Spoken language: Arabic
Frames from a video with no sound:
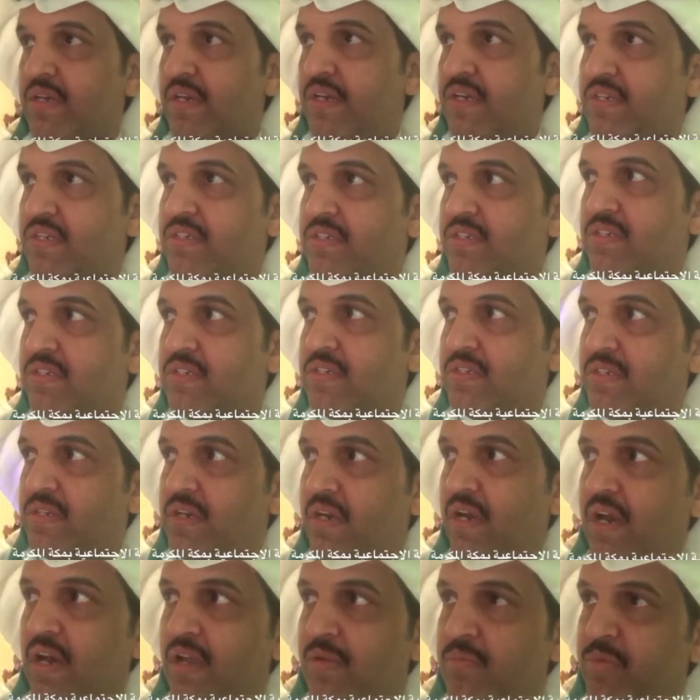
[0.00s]
يعني
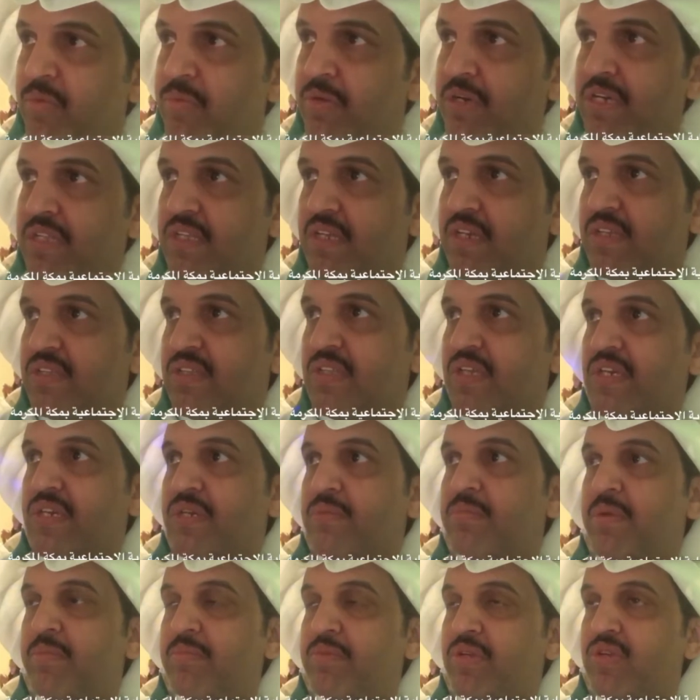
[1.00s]
هالمبادرة
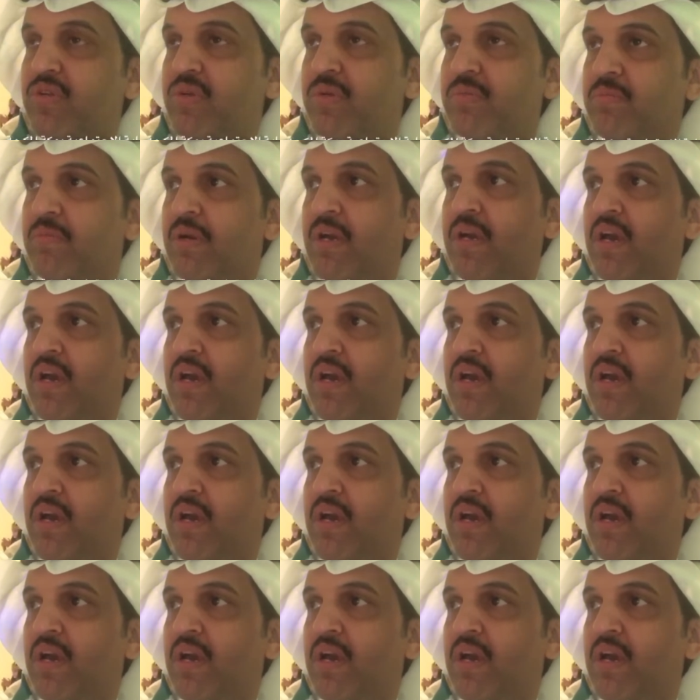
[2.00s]
الطيبة منهم